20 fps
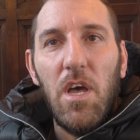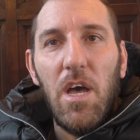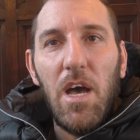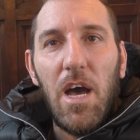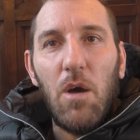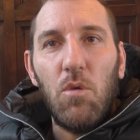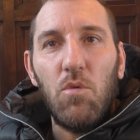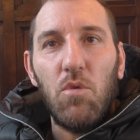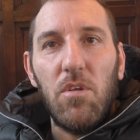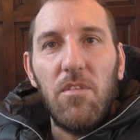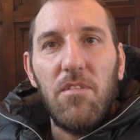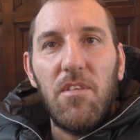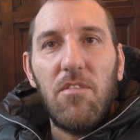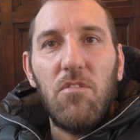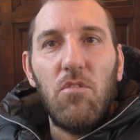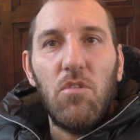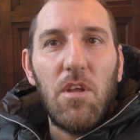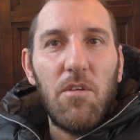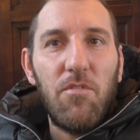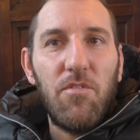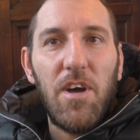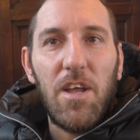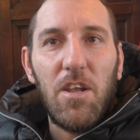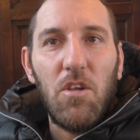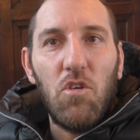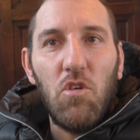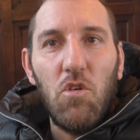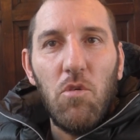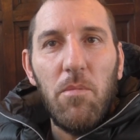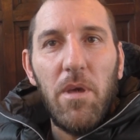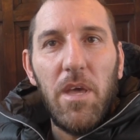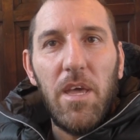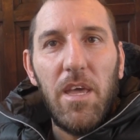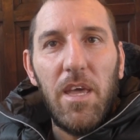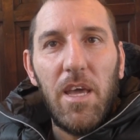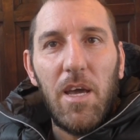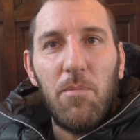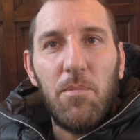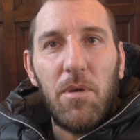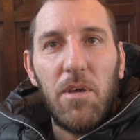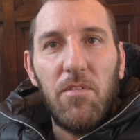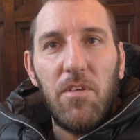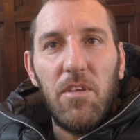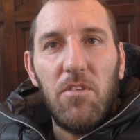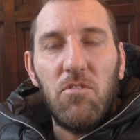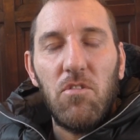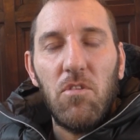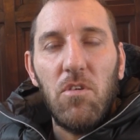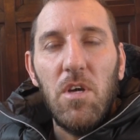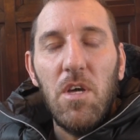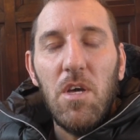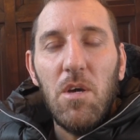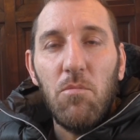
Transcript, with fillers: autorizzazione a farlo come era previsto.